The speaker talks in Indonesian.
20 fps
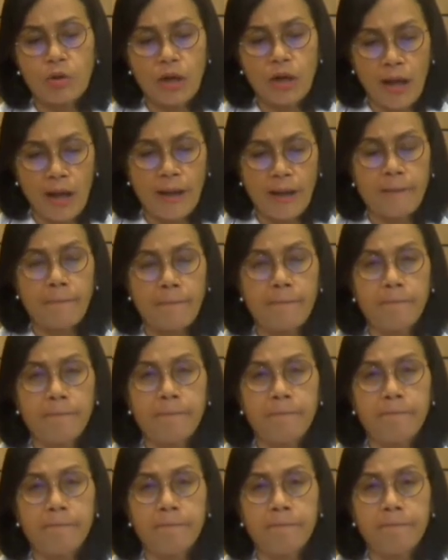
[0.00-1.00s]
orang.
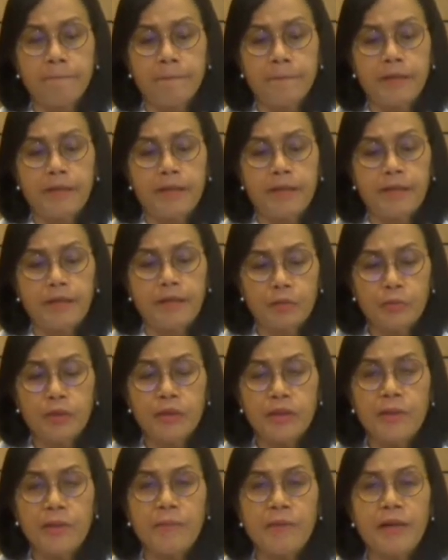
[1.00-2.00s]

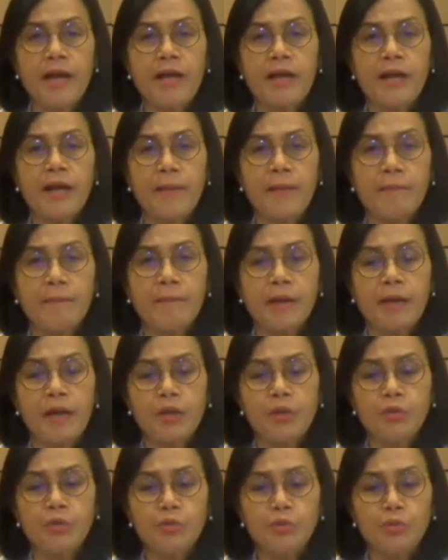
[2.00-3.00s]
Tentu kita berharap
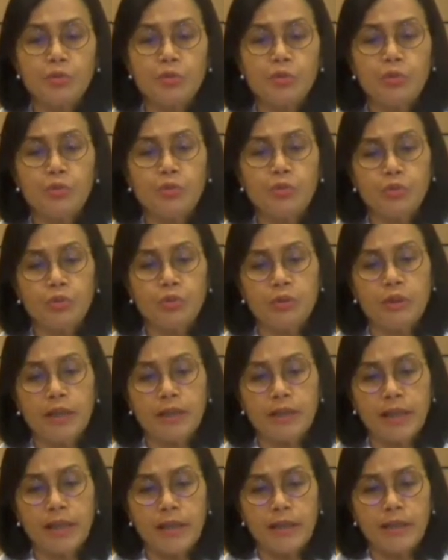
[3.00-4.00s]
para
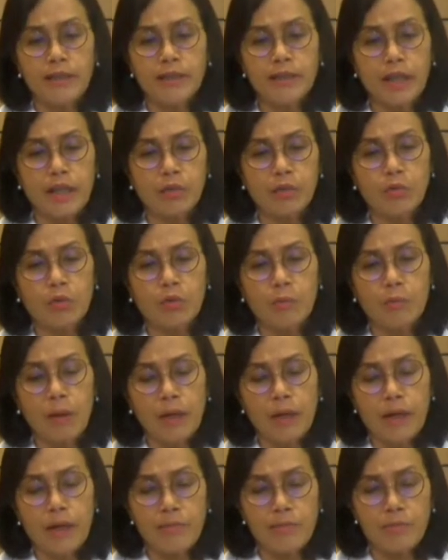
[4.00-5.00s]
guru yang tadi 1,6
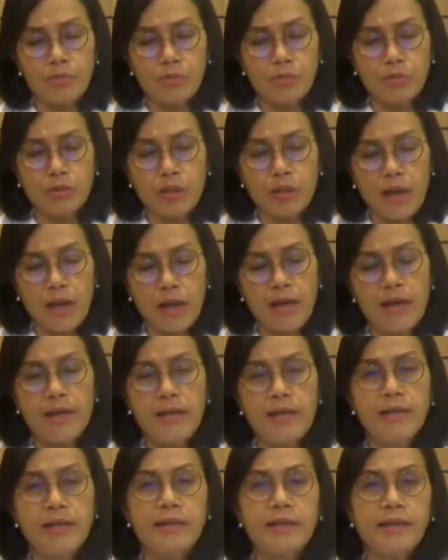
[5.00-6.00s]
juta
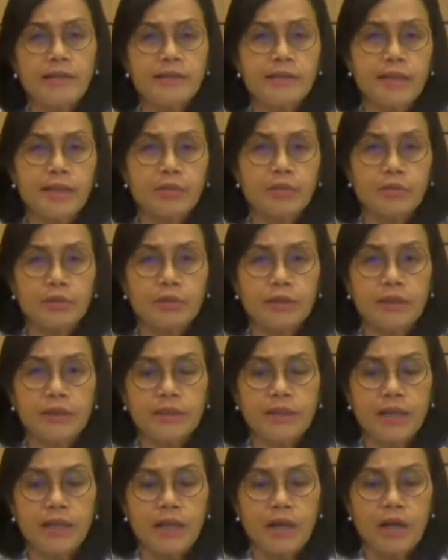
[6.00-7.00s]
yang
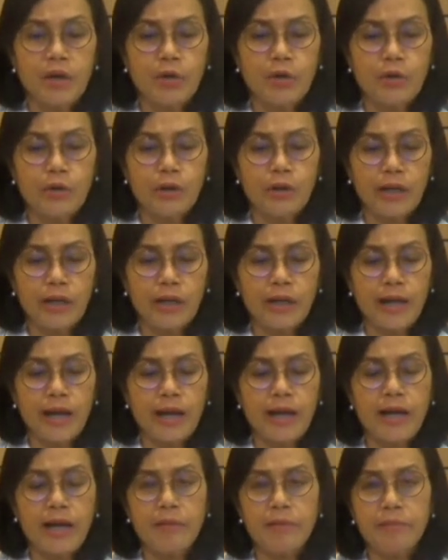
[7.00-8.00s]
statusnya sekarang honorer
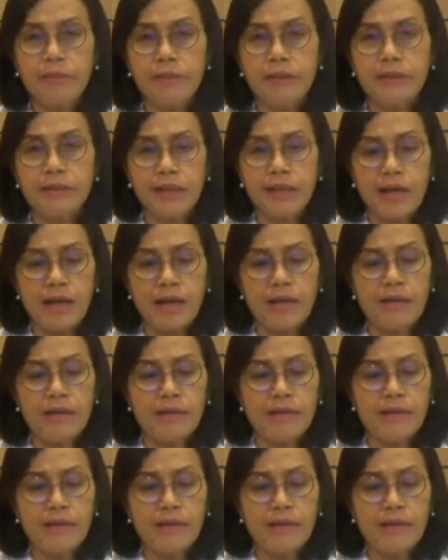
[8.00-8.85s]
akan bisa